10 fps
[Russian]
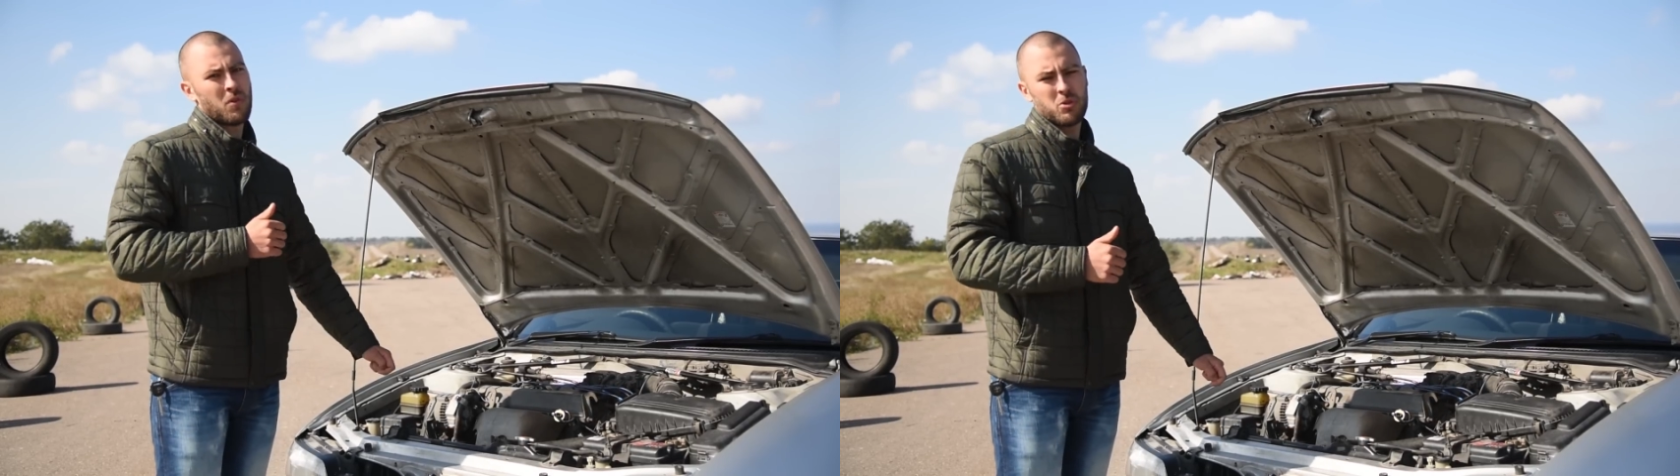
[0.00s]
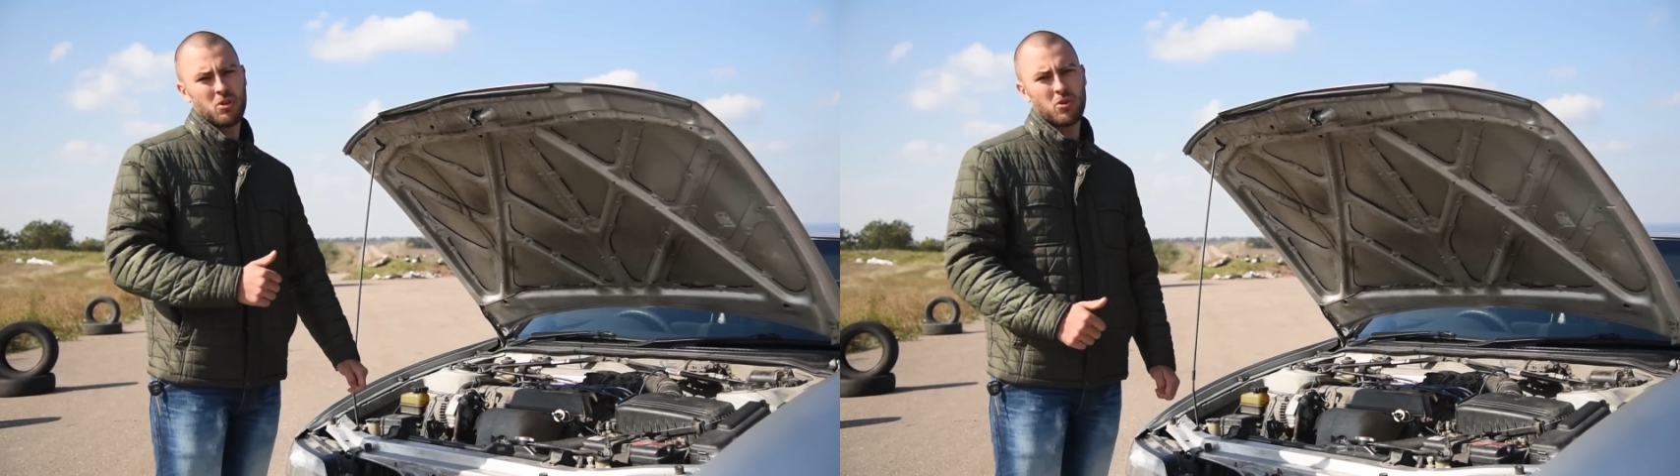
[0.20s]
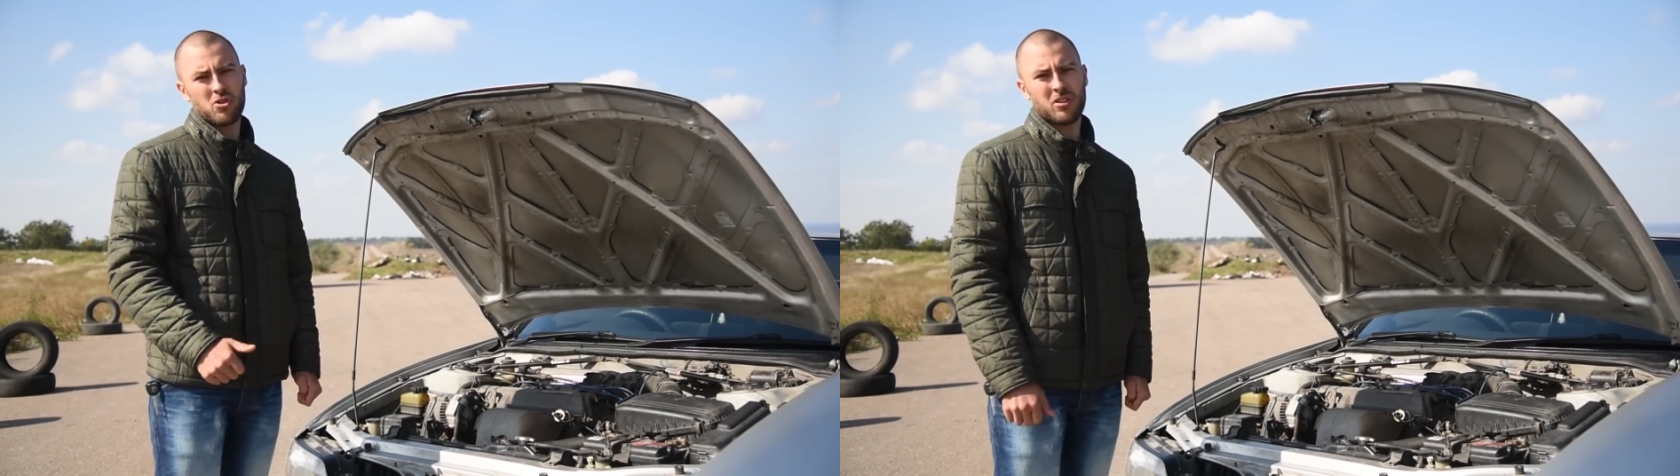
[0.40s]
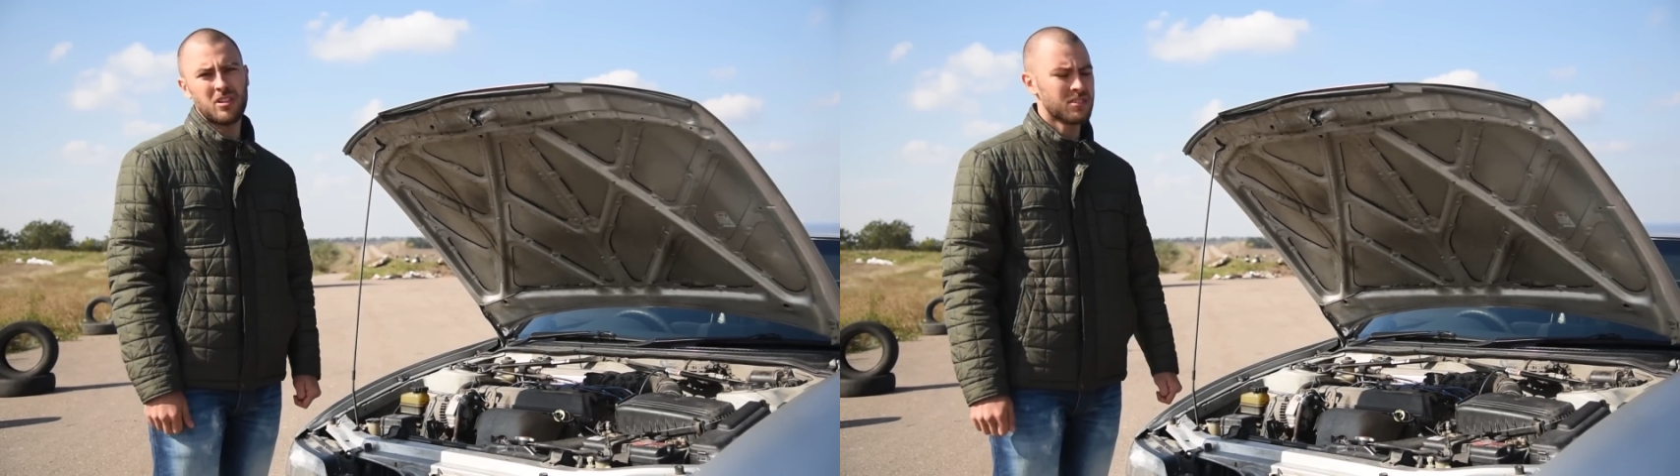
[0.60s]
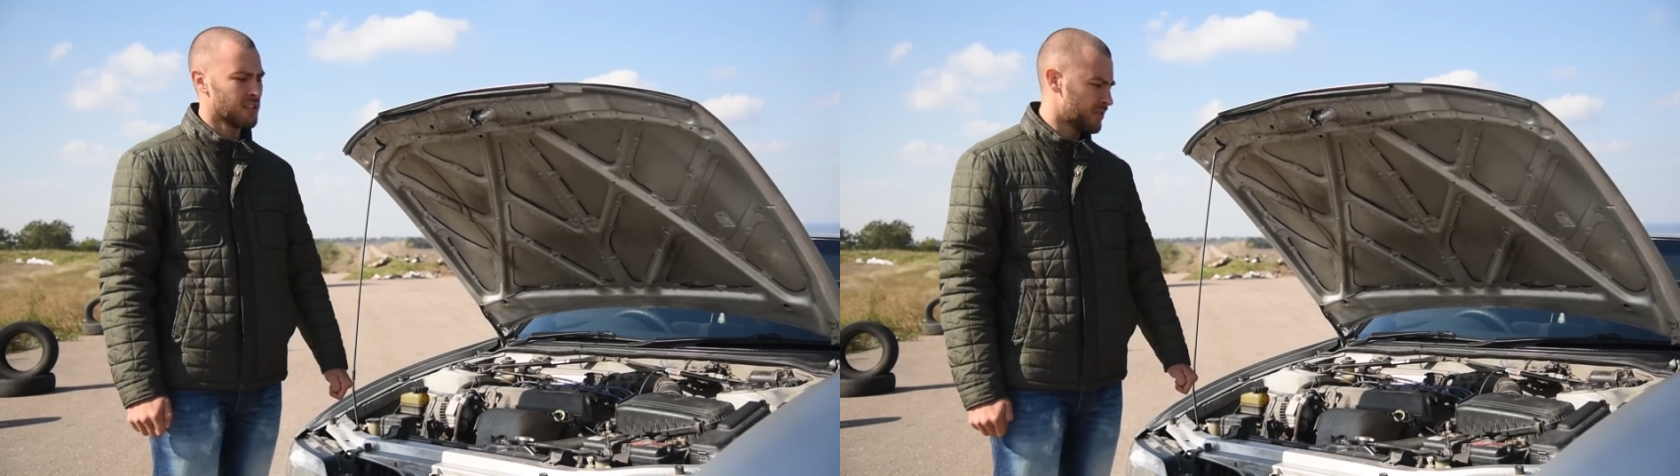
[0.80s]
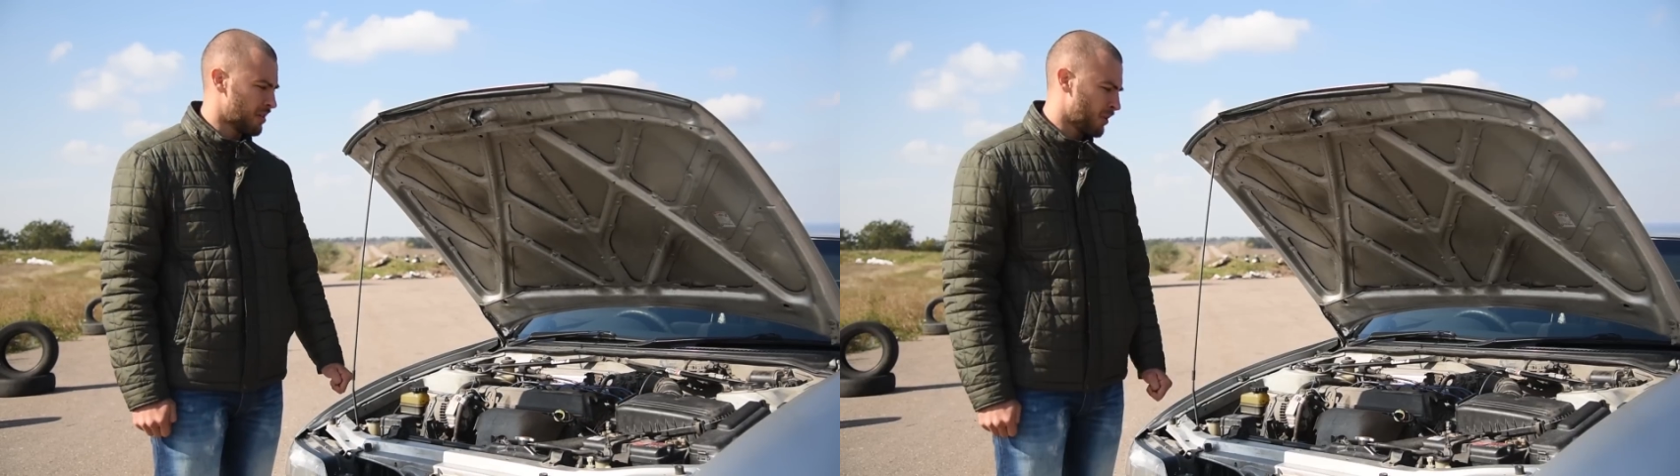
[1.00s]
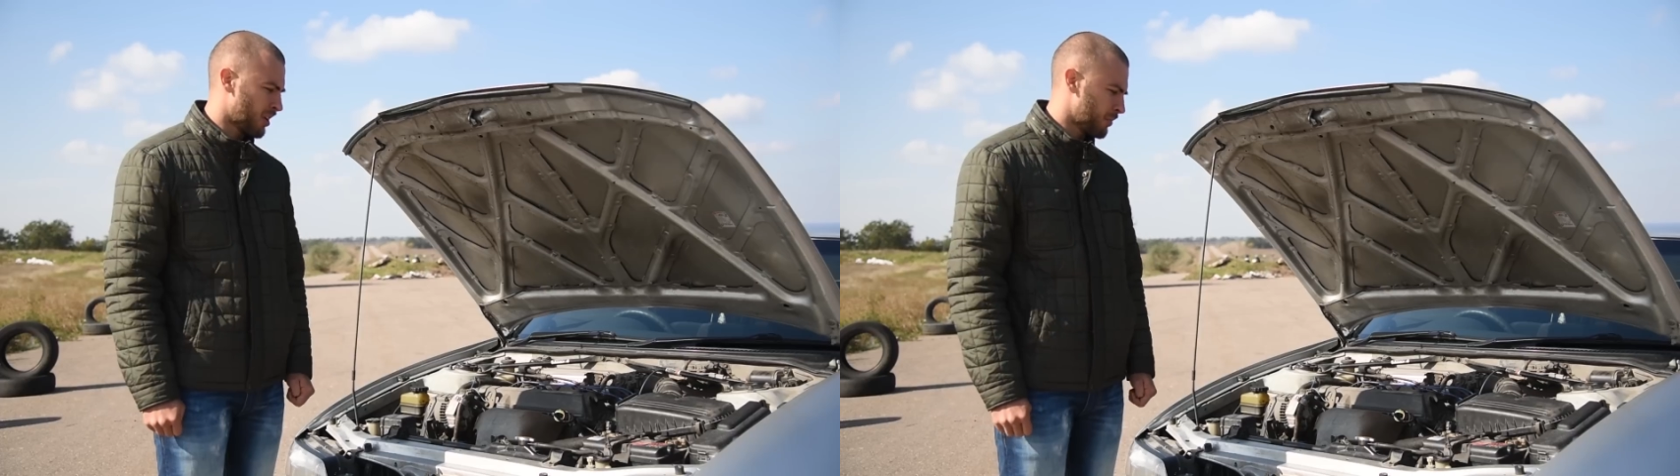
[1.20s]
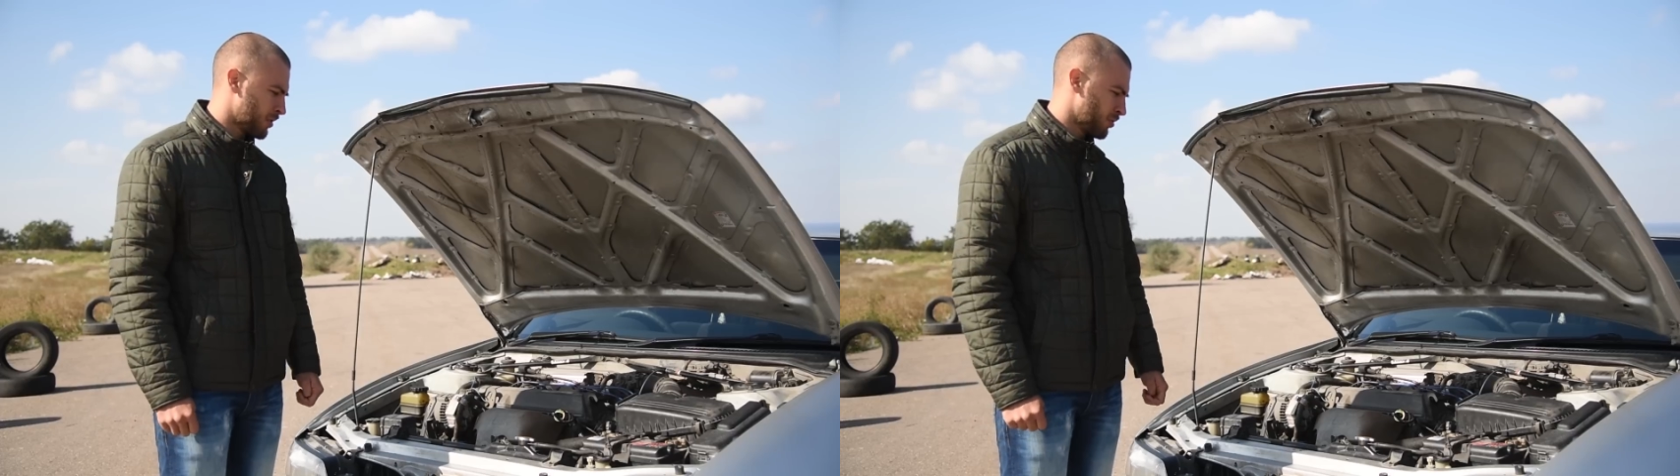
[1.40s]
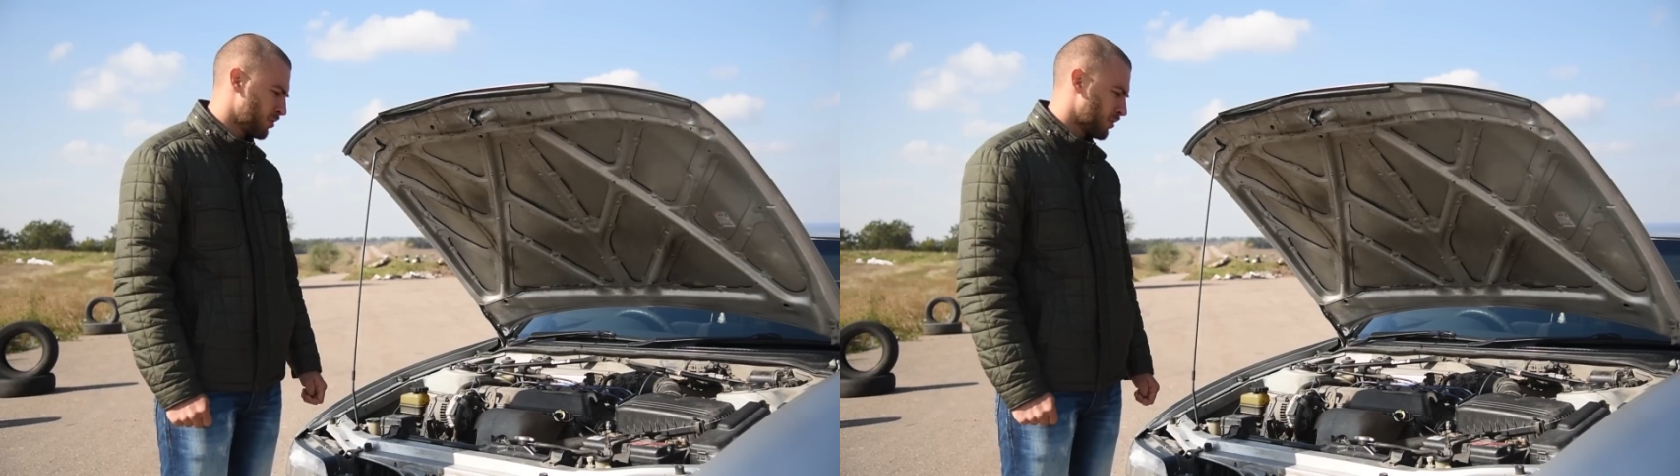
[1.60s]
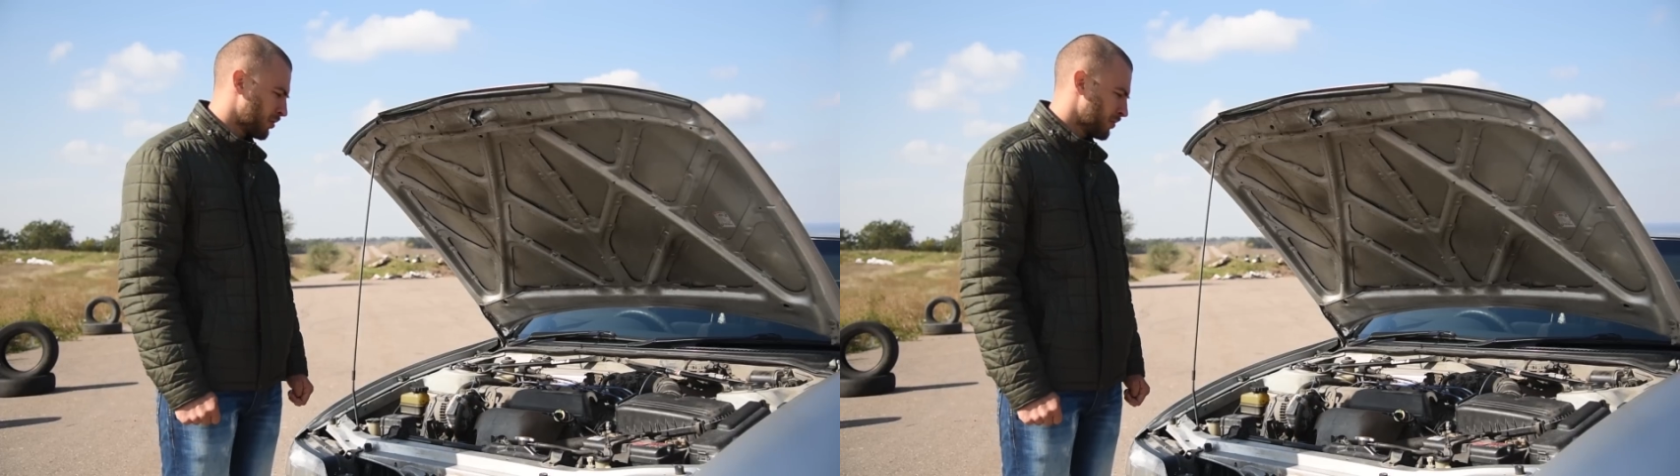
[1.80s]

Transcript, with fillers: вообще очень классные, всем рекомендую.